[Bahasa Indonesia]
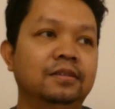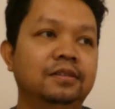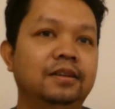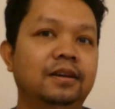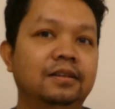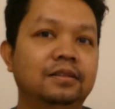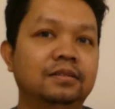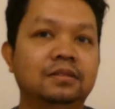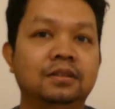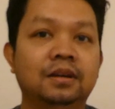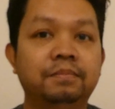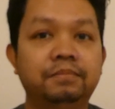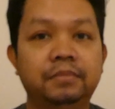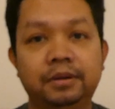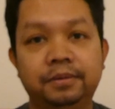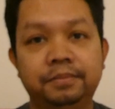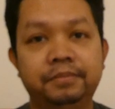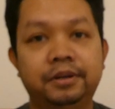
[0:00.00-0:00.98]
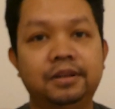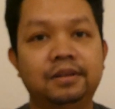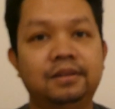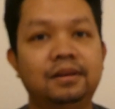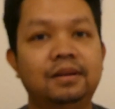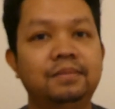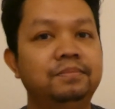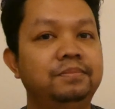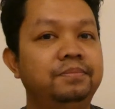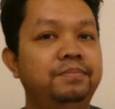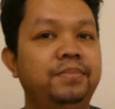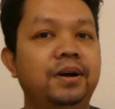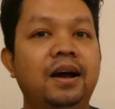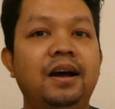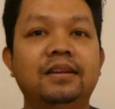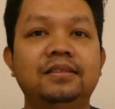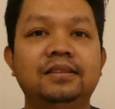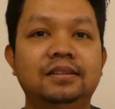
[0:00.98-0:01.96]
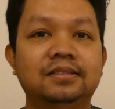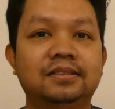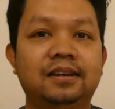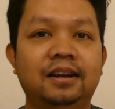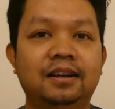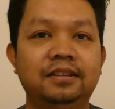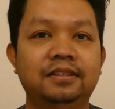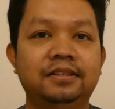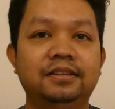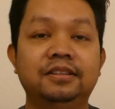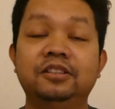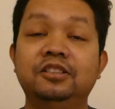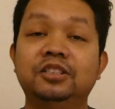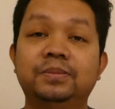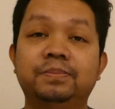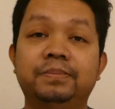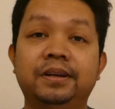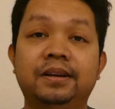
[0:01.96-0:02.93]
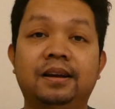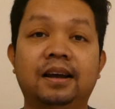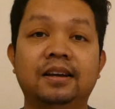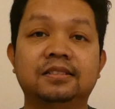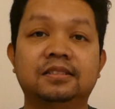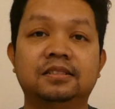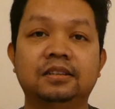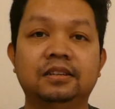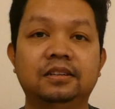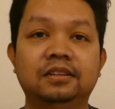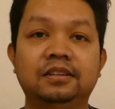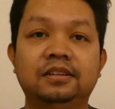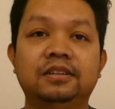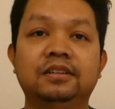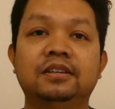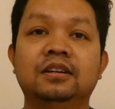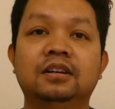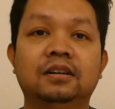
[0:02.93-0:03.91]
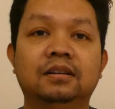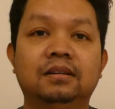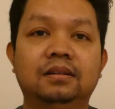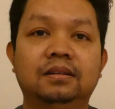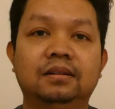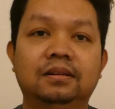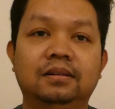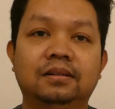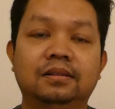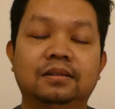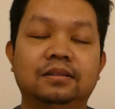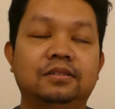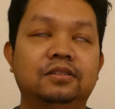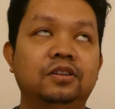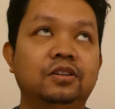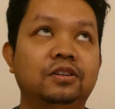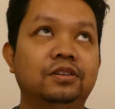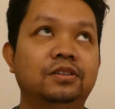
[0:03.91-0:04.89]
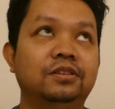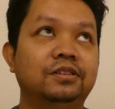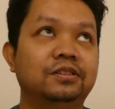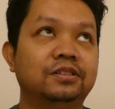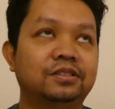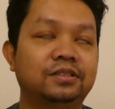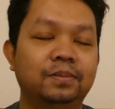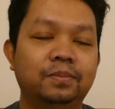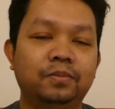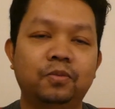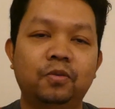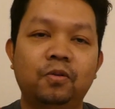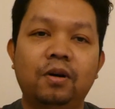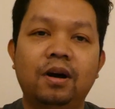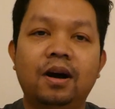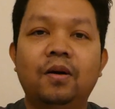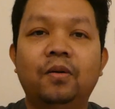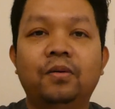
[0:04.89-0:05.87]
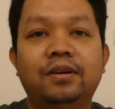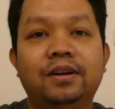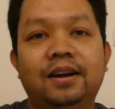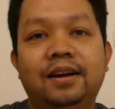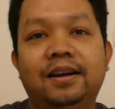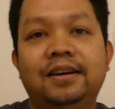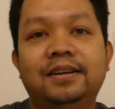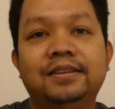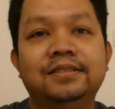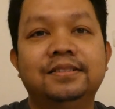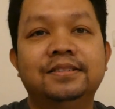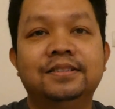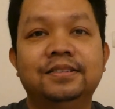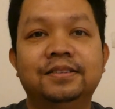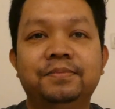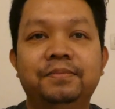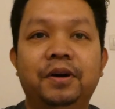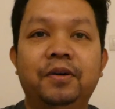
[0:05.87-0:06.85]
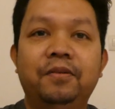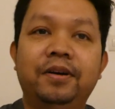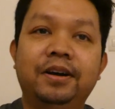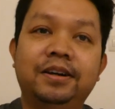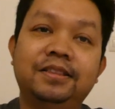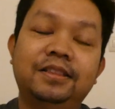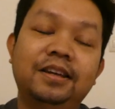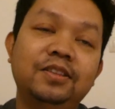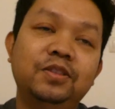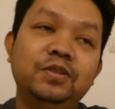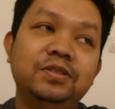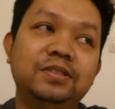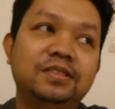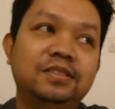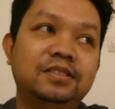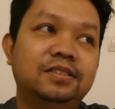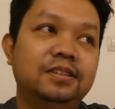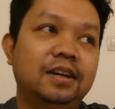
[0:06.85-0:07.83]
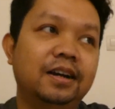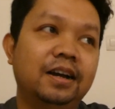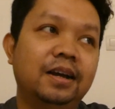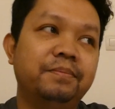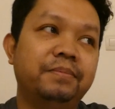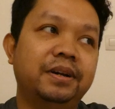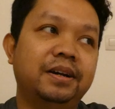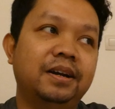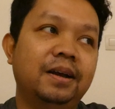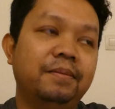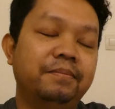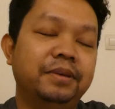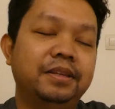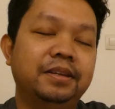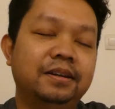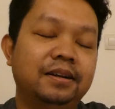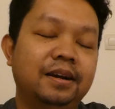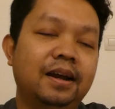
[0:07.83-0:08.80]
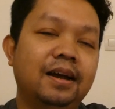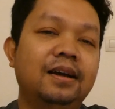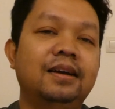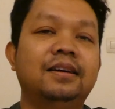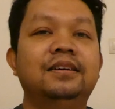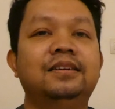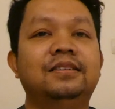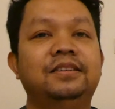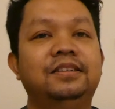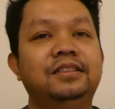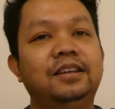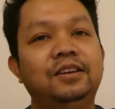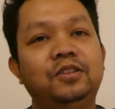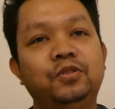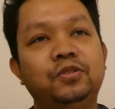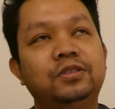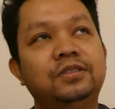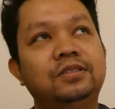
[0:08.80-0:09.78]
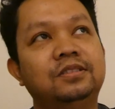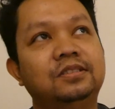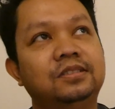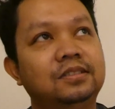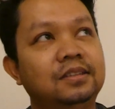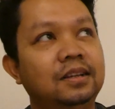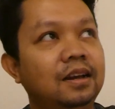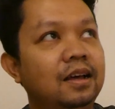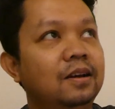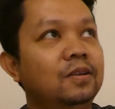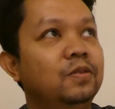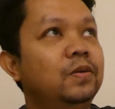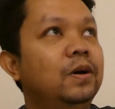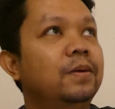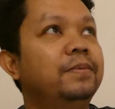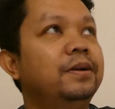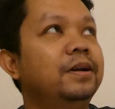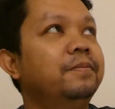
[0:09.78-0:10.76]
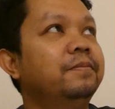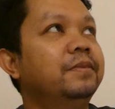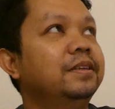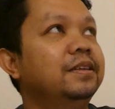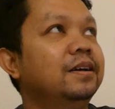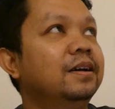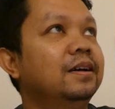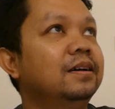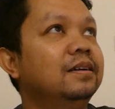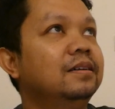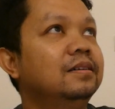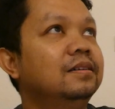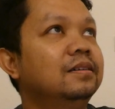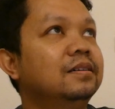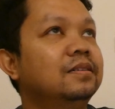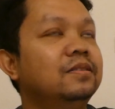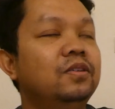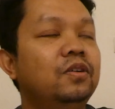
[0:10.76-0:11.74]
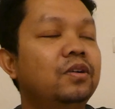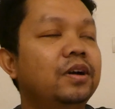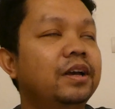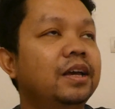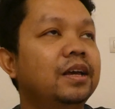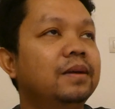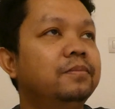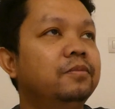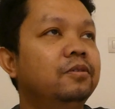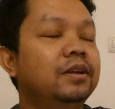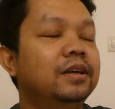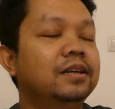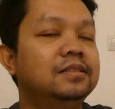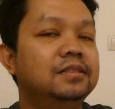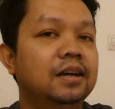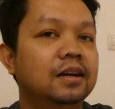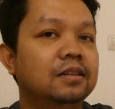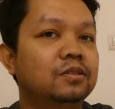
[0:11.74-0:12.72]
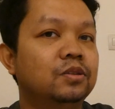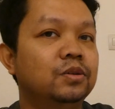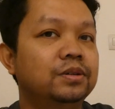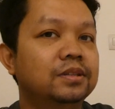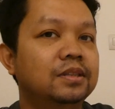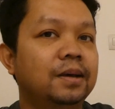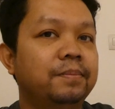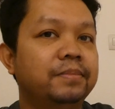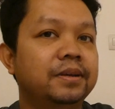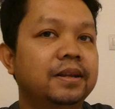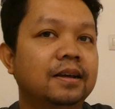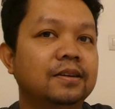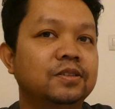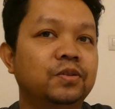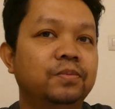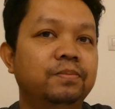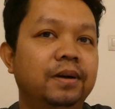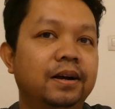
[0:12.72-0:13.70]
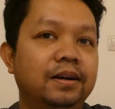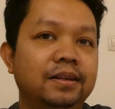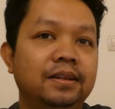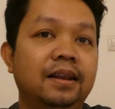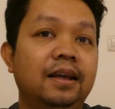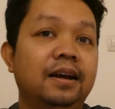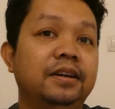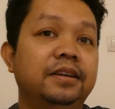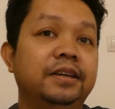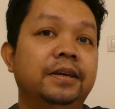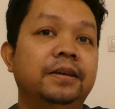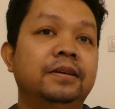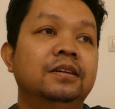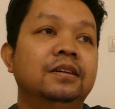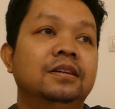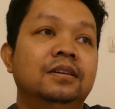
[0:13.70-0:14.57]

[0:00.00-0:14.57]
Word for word: dan memberikan banyak sekali inspirasi uh, ke semua orang bahwa kita itu jangan pernah menyerah kita itu selalu apa namanya uh, oke okay, boleh jatuh tapi langsung bangkit lagi